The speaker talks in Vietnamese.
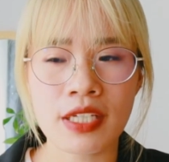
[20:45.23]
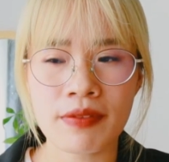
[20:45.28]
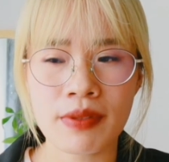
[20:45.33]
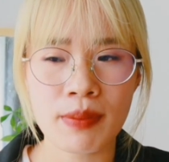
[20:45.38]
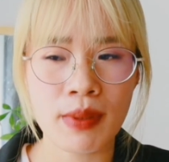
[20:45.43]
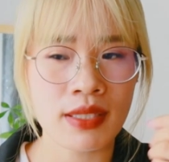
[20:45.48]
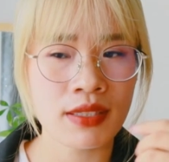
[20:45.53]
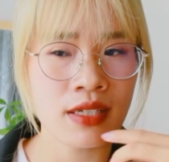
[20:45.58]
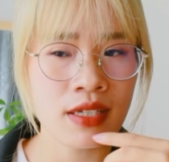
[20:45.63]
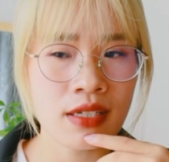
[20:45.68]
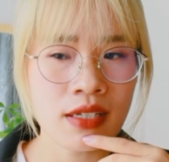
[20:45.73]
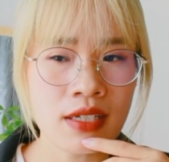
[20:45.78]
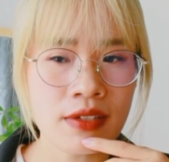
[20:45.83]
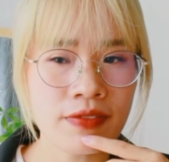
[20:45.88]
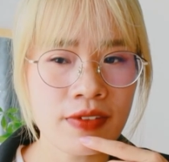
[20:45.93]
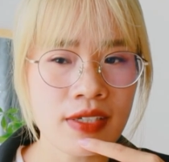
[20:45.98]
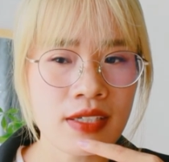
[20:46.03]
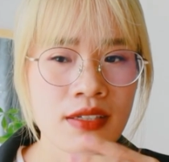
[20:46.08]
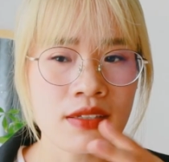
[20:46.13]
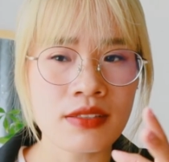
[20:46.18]
tại vì bạn thấy là
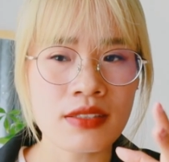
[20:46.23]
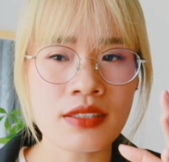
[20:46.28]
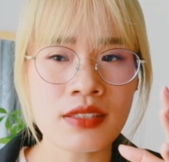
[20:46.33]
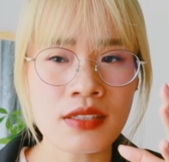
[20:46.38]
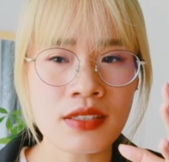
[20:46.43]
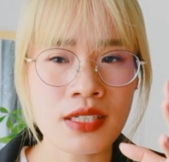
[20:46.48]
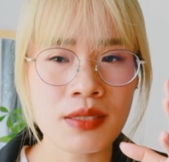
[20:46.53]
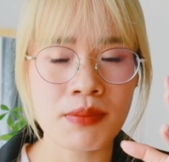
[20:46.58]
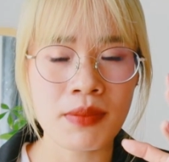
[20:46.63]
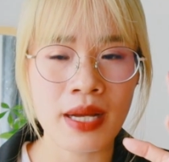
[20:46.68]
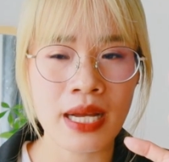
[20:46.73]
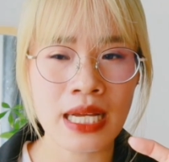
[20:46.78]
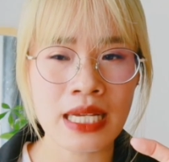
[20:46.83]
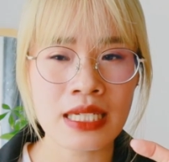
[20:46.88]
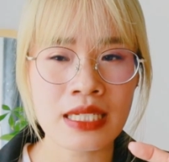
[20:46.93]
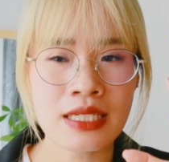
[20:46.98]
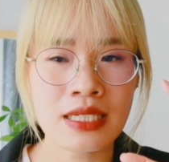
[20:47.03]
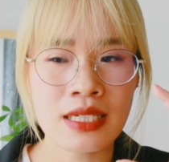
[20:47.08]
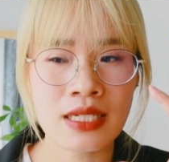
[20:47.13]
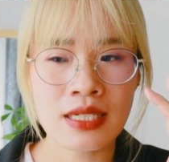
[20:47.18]
phần lớn những người mà
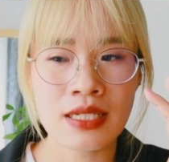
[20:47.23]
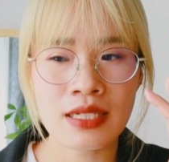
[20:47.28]
hay